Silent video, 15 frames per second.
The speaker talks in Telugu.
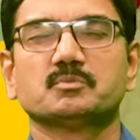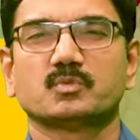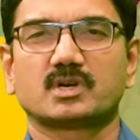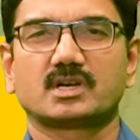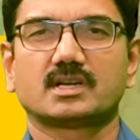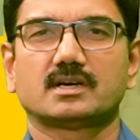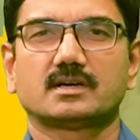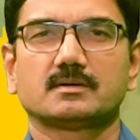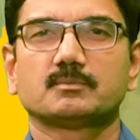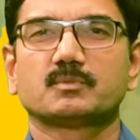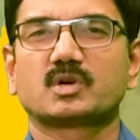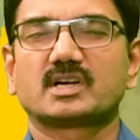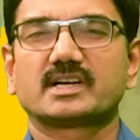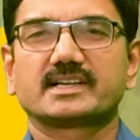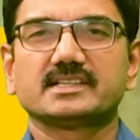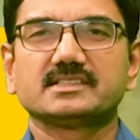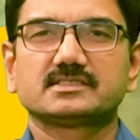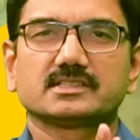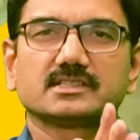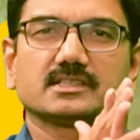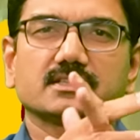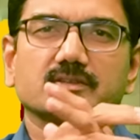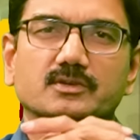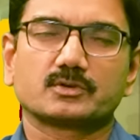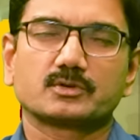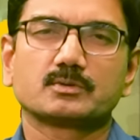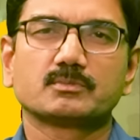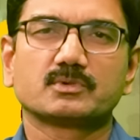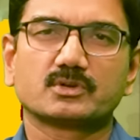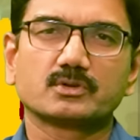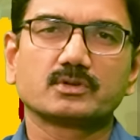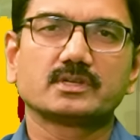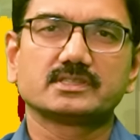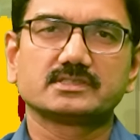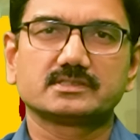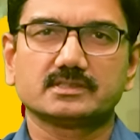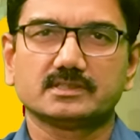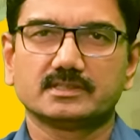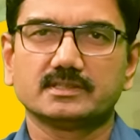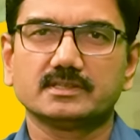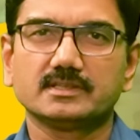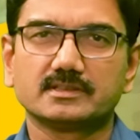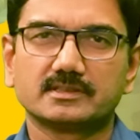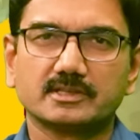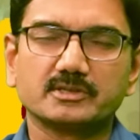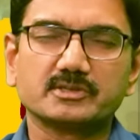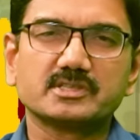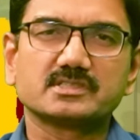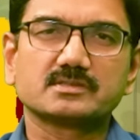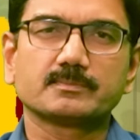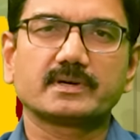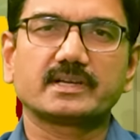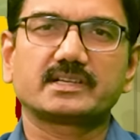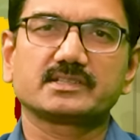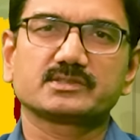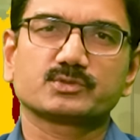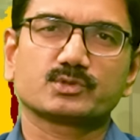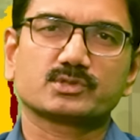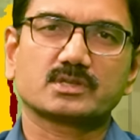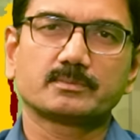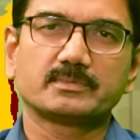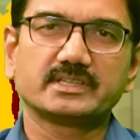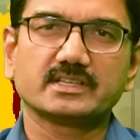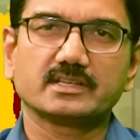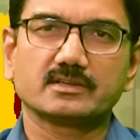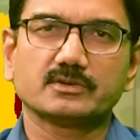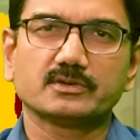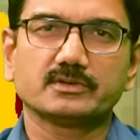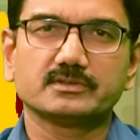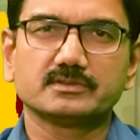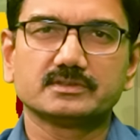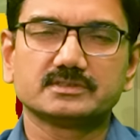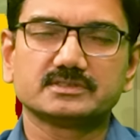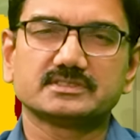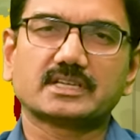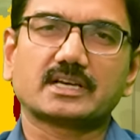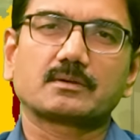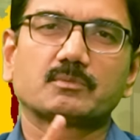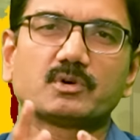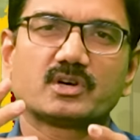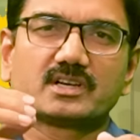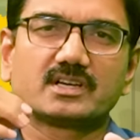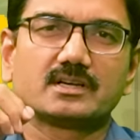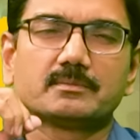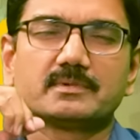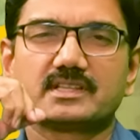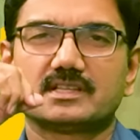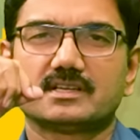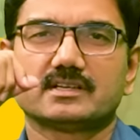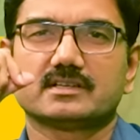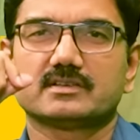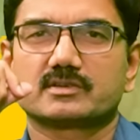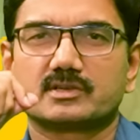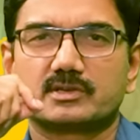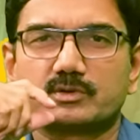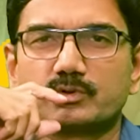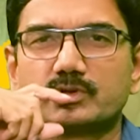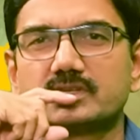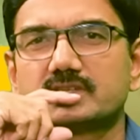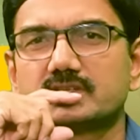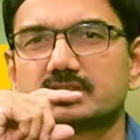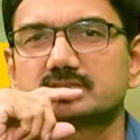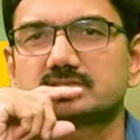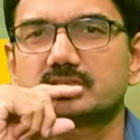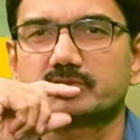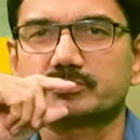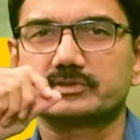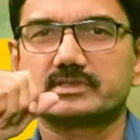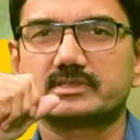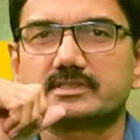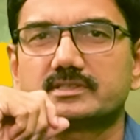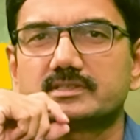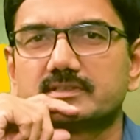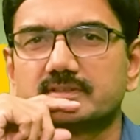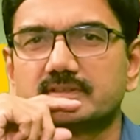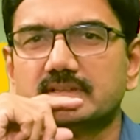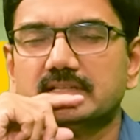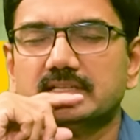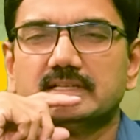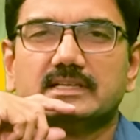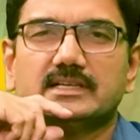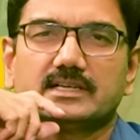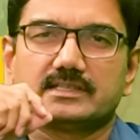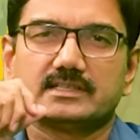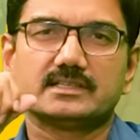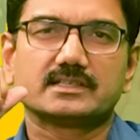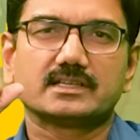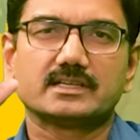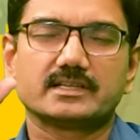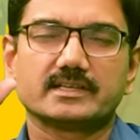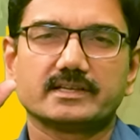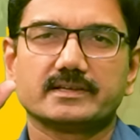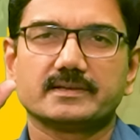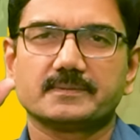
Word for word: మొన్న మొన్నటి నుంచి ఒక రెండు మూడు రోజుల నుంచి తెలుగుదేశం పార్టీ సోషల్ మీడియాలో జగన్మోహన్ రెడ్డి మీద ఒక ట్రోలింగ్ నడుస్తూ ఉందండి అదేంటంటే